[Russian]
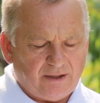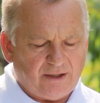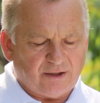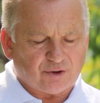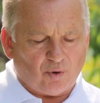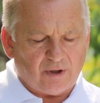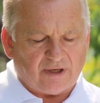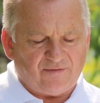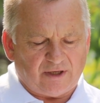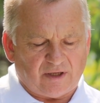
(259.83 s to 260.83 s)
и
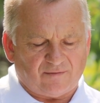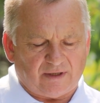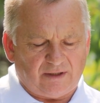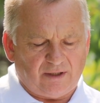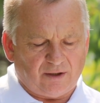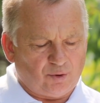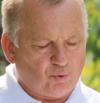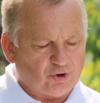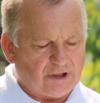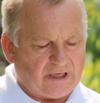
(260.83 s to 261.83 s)
сколько ведер воды
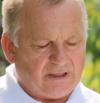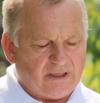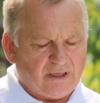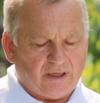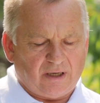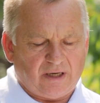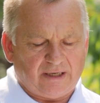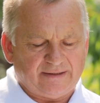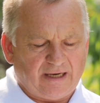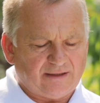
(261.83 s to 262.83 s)
нужно
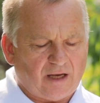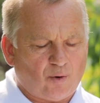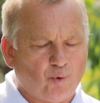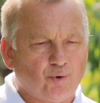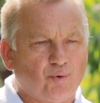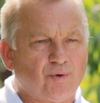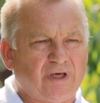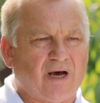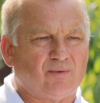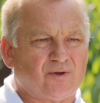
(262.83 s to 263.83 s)
а, на такую
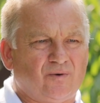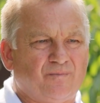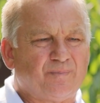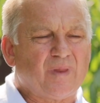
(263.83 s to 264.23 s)
яблоню?